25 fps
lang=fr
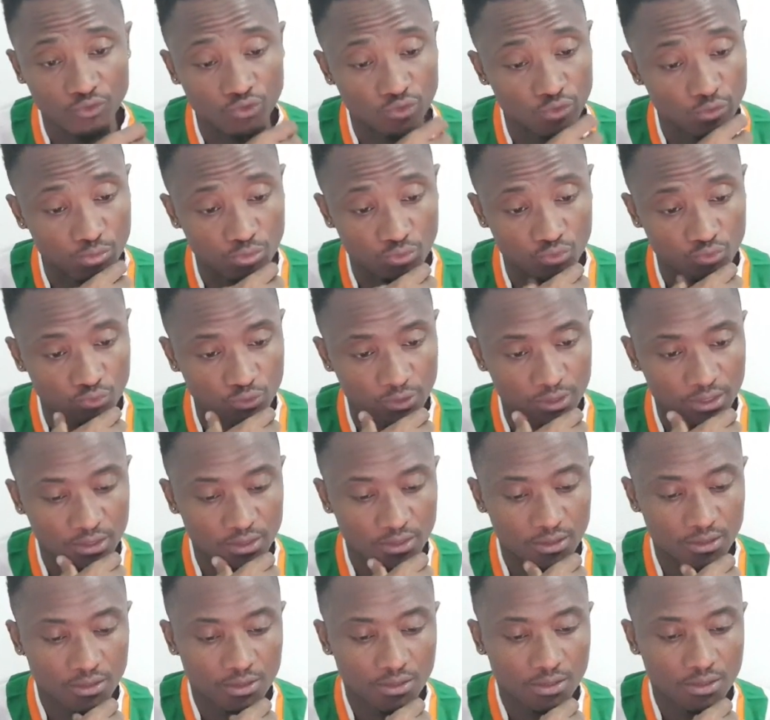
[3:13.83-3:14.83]
lequel
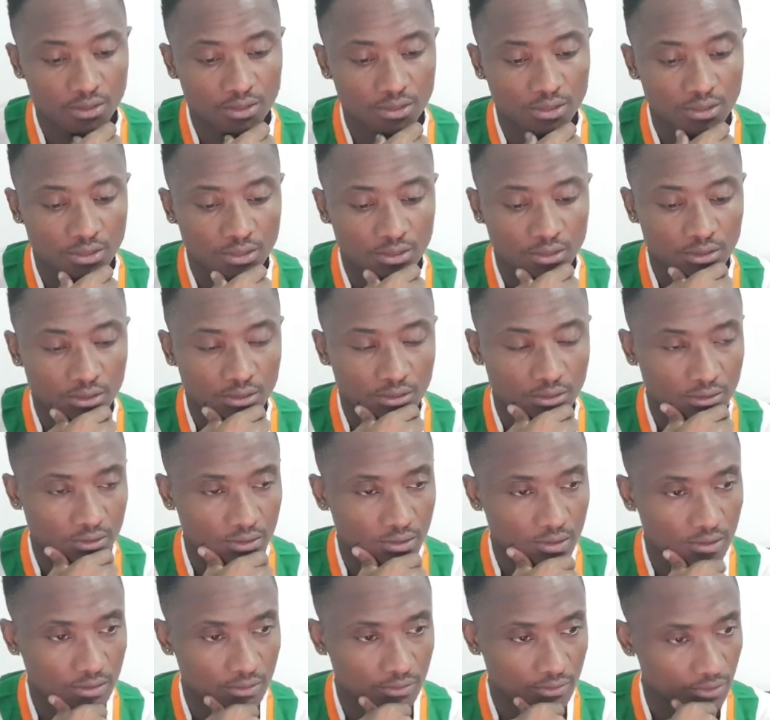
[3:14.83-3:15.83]
euh, certainement